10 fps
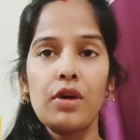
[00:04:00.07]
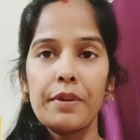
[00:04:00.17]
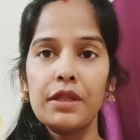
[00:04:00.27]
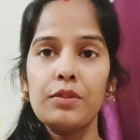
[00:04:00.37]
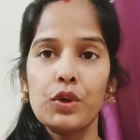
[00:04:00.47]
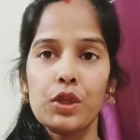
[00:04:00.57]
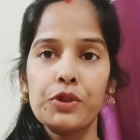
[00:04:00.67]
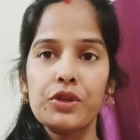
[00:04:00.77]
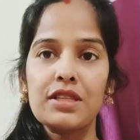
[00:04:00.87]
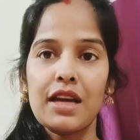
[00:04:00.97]
আপনাদের
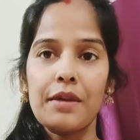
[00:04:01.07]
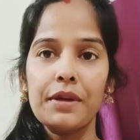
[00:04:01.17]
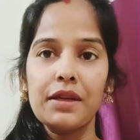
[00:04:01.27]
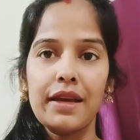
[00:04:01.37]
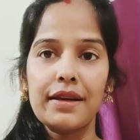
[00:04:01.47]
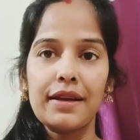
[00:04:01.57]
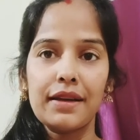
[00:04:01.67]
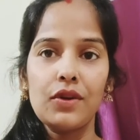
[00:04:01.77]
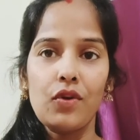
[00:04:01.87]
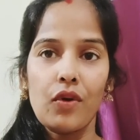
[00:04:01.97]
মতামতটা জানাবেন কেকটা
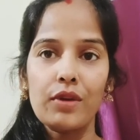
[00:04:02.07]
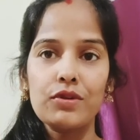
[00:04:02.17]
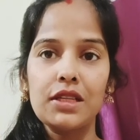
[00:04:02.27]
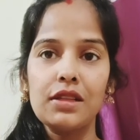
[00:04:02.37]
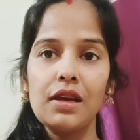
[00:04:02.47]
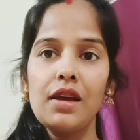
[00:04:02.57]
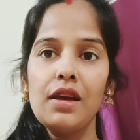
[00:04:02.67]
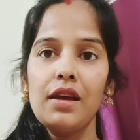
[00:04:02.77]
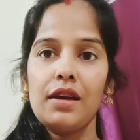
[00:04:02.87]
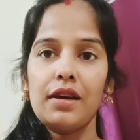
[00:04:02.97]
কি করা উচিত
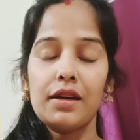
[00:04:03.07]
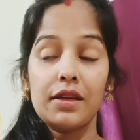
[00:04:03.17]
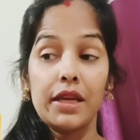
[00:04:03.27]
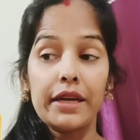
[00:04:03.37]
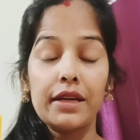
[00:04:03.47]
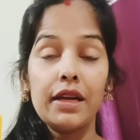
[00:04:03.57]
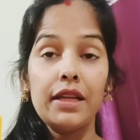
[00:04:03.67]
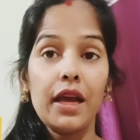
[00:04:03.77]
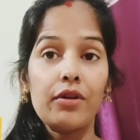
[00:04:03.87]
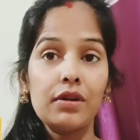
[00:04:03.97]
কেকটা
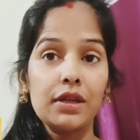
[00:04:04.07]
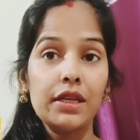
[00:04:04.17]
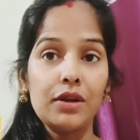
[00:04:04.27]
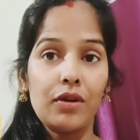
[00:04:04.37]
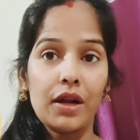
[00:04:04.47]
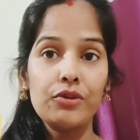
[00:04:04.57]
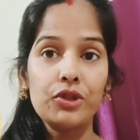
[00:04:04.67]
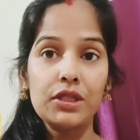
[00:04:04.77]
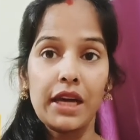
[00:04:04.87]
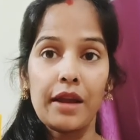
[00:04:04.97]
নিয়ে এখন কি করা
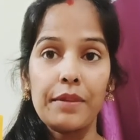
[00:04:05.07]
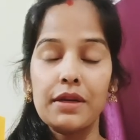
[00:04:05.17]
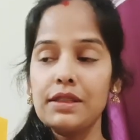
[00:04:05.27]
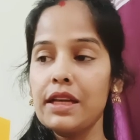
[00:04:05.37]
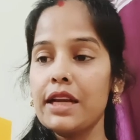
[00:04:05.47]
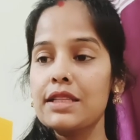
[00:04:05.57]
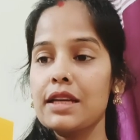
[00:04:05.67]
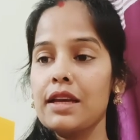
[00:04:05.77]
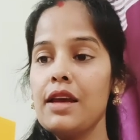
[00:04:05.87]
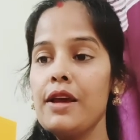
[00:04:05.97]
উচিত জানাবেন ঠিক আছে
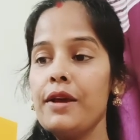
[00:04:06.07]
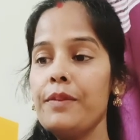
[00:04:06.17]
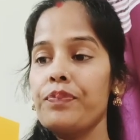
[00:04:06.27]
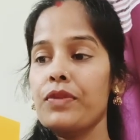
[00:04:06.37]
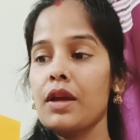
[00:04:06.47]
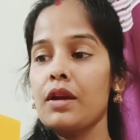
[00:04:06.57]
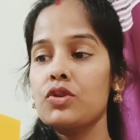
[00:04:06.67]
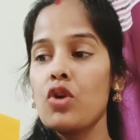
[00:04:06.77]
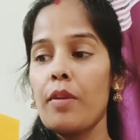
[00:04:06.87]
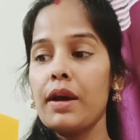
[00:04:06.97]

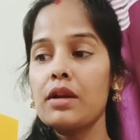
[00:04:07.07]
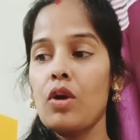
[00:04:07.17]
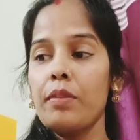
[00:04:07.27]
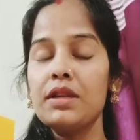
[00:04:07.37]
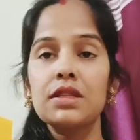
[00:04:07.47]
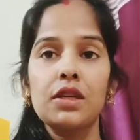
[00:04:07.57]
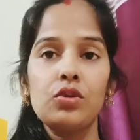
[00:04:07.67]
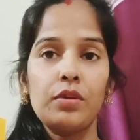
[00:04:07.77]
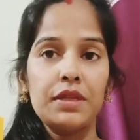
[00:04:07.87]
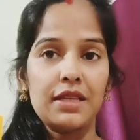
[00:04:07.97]
সবার কমেন্টস
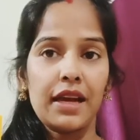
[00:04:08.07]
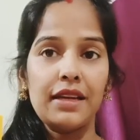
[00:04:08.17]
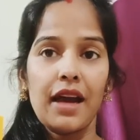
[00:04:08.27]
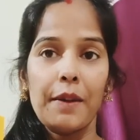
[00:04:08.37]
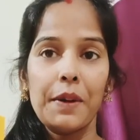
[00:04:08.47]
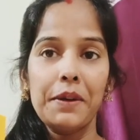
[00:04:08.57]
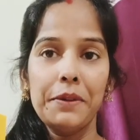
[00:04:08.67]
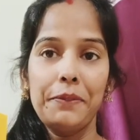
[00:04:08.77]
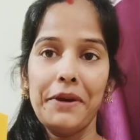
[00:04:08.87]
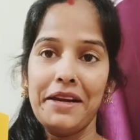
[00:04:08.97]
কিন্তু আমি চাই আমার
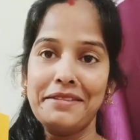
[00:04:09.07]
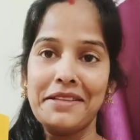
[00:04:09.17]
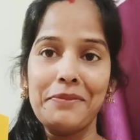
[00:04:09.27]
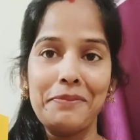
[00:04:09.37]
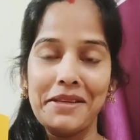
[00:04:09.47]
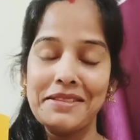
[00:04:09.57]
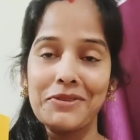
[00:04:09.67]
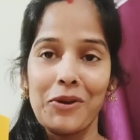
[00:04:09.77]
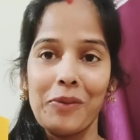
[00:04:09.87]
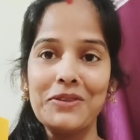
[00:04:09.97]
ফ্রেন্ডসরা প্লিজ
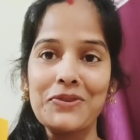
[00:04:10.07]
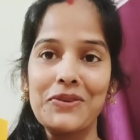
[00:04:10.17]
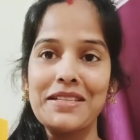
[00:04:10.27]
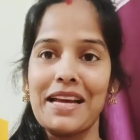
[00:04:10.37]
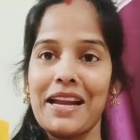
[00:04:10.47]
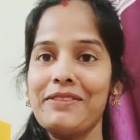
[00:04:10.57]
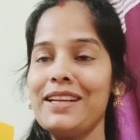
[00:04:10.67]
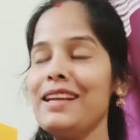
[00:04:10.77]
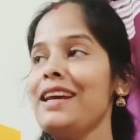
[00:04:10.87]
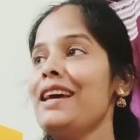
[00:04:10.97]
কমেন্টস করে জানাবেন
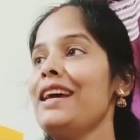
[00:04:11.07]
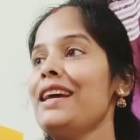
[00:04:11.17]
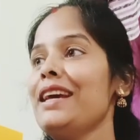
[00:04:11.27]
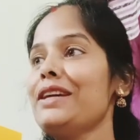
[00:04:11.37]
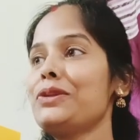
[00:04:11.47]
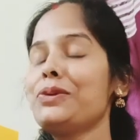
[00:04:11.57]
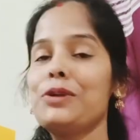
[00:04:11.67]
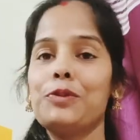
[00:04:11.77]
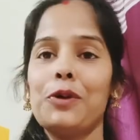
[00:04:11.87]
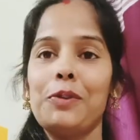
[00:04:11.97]

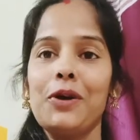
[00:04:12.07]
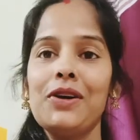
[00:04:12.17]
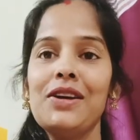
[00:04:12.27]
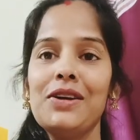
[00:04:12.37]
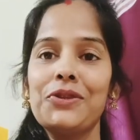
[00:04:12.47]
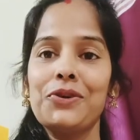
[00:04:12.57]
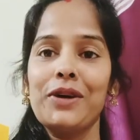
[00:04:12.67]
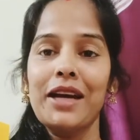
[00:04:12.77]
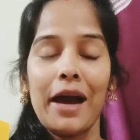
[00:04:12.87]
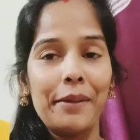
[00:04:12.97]
এটুকুই বলবো তো
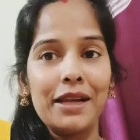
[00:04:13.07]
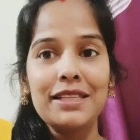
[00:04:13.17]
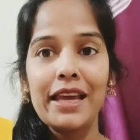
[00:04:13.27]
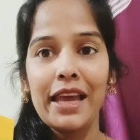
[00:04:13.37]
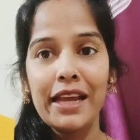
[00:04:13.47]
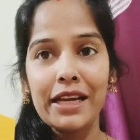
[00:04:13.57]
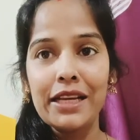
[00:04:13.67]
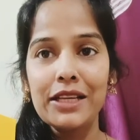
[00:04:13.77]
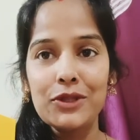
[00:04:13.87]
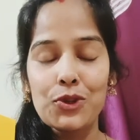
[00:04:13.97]
আমার আজকে এটা
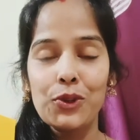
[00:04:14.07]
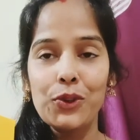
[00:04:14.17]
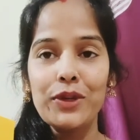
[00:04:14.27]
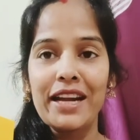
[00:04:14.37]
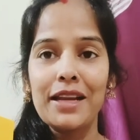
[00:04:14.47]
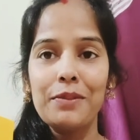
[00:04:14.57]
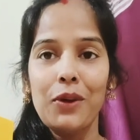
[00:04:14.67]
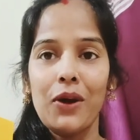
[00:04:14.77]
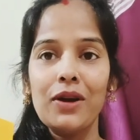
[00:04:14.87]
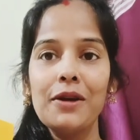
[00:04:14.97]
ছোট্টই একটা
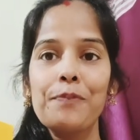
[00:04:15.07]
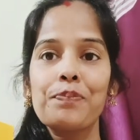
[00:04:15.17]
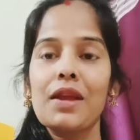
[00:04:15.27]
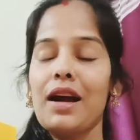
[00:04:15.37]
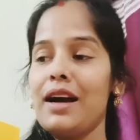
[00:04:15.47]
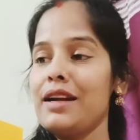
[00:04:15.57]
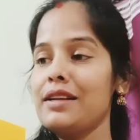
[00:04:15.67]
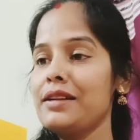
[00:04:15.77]
ব্লগ আর